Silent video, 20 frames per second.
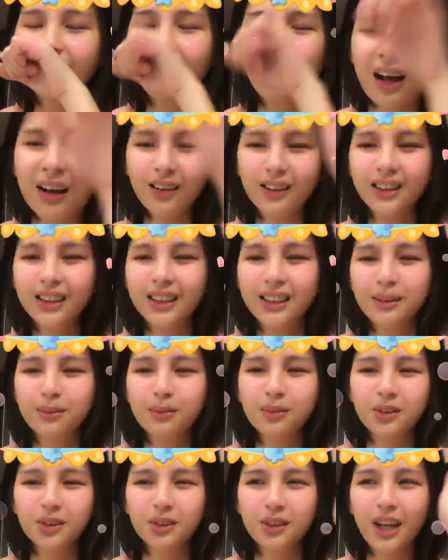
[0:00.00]
好，地震
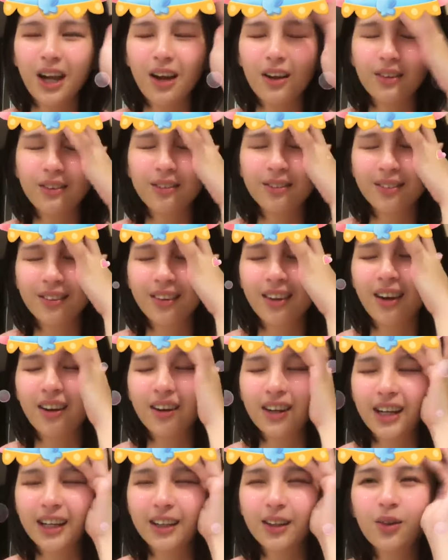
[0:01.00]
不重
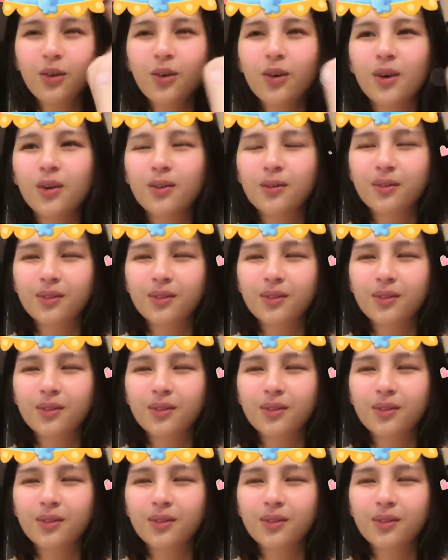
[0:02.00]
要，OK，过。